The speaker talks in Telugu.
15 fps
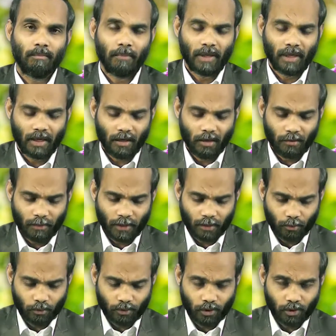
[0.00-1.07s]
మనలను
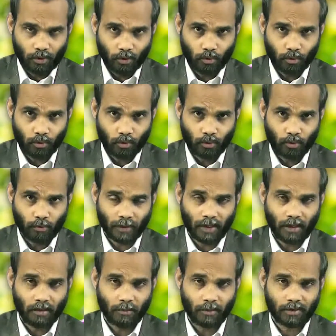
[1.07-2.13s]
మనము దిద్దుకుంటూ
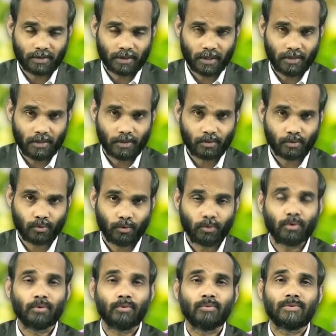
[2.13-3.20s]
మనలను మనం
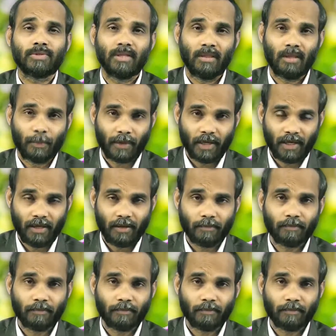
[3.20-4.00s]
సరిచేసుకుంటూ సిద్ధపడి